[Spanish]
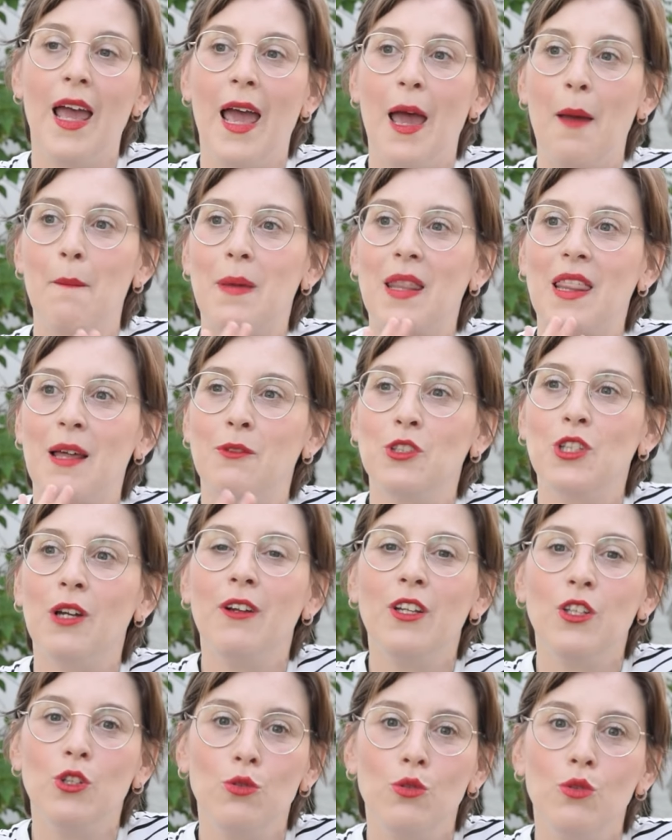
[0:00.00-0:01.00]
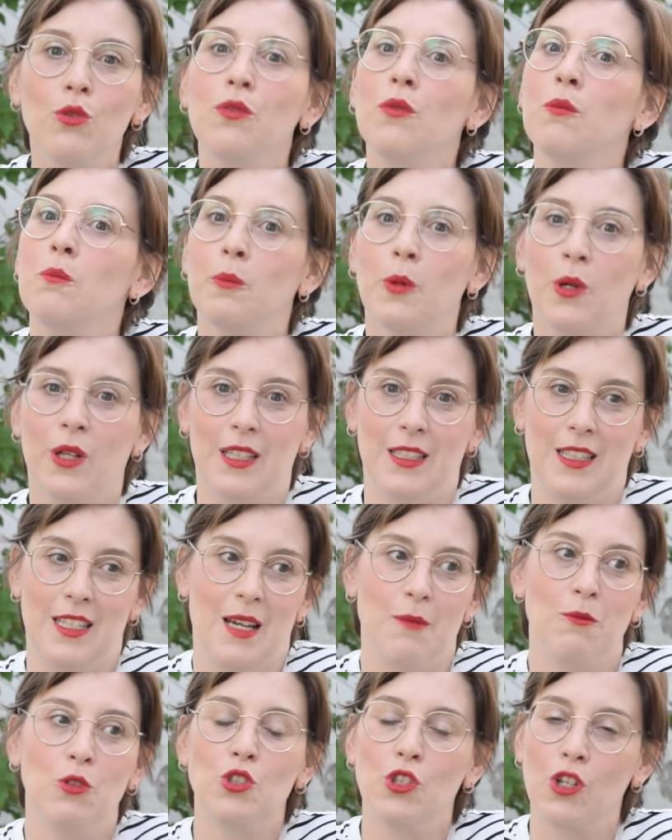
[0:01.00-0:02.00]
Empezamos a ver YouTube porque
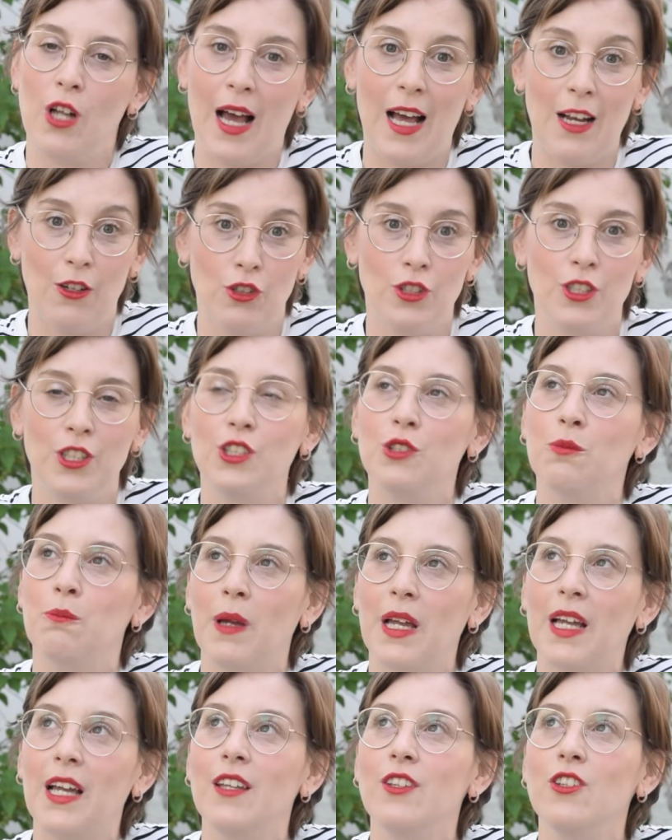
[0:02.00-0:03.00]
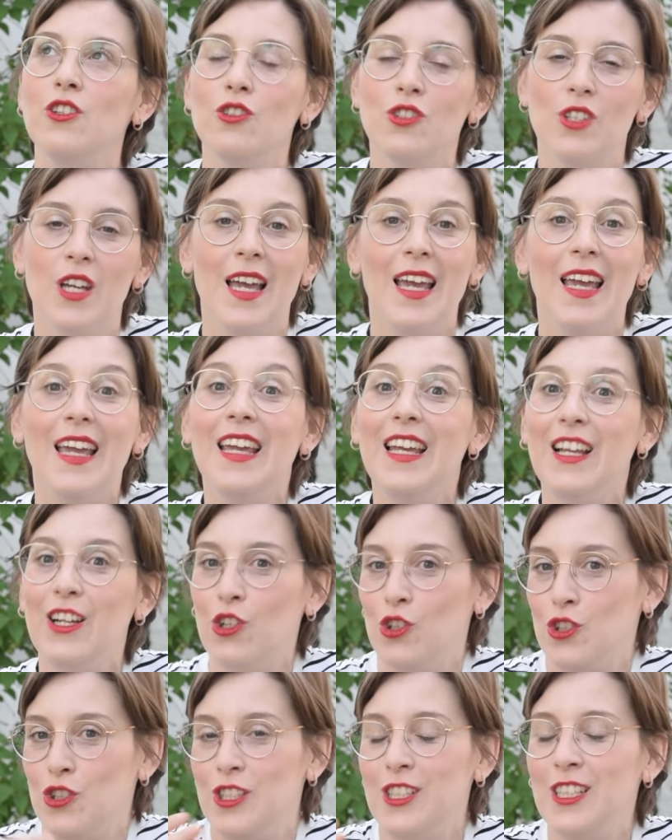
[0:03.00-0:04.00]
teníamos a los niños pequeños y
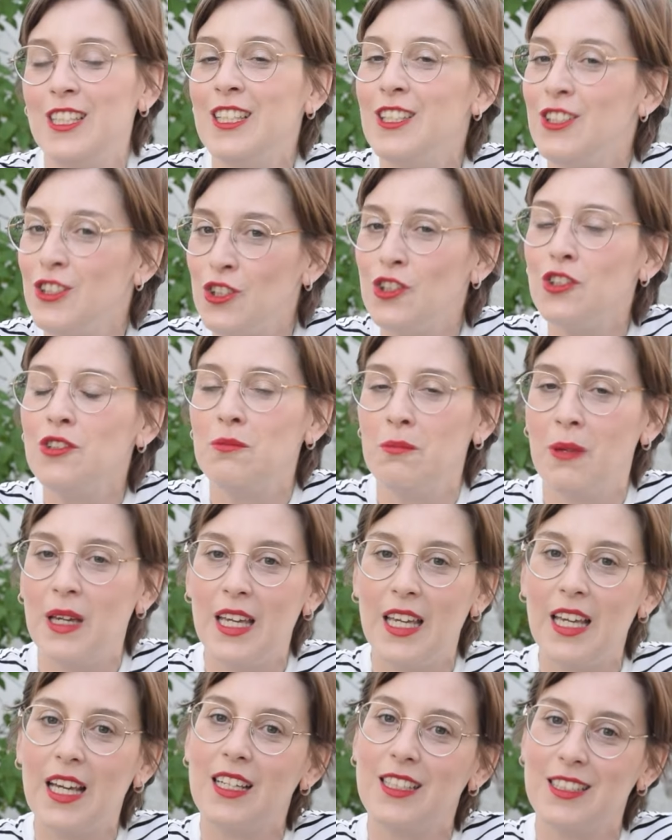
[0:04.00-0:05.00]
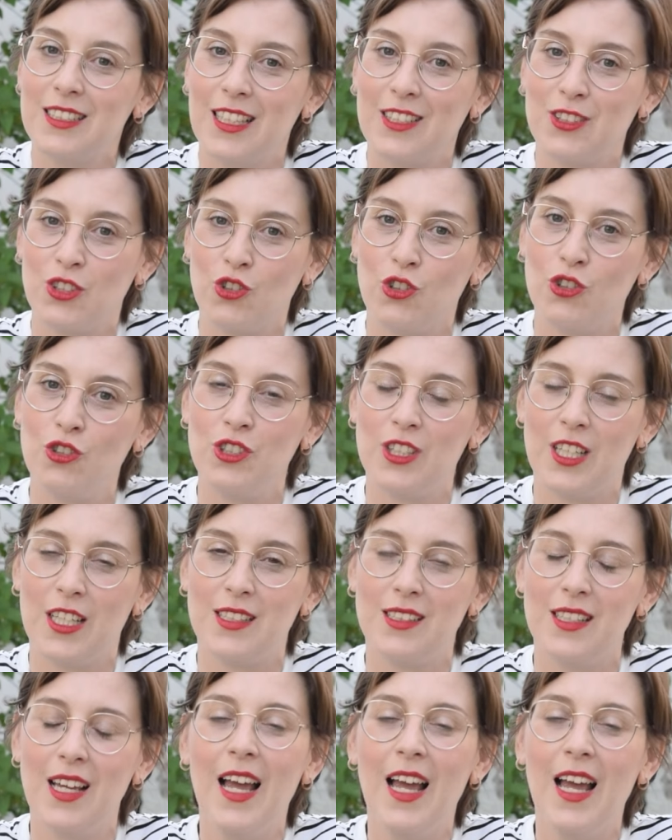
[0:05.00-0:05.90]
los niños veían esas cosas.